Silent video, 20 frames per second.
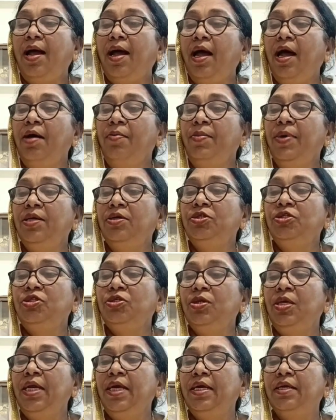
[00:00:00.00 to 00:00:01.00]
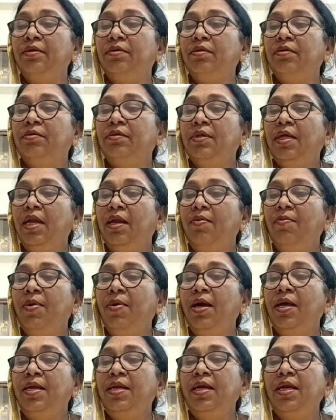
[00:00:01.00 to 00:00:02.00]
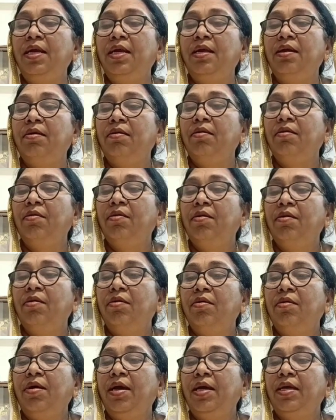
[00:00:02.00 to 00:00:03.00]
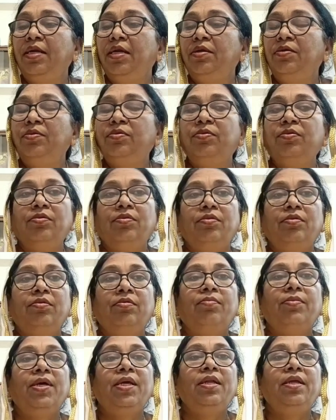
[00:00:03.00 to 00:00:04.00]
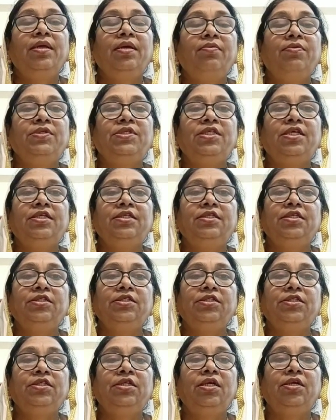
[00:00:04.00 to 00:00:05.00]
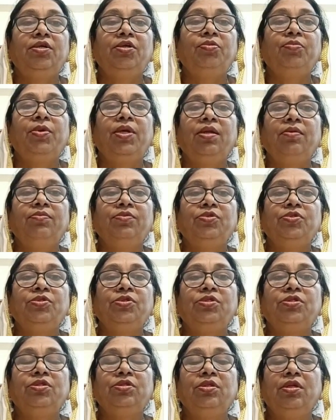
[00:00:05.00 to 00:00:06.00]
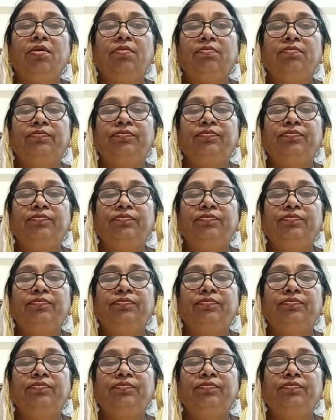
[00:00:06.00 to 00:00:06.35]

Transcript: ఆ మనుషులే తన వారే ఆయనను మరి విసర్జించినట్టు మనం చూస్తున్నాం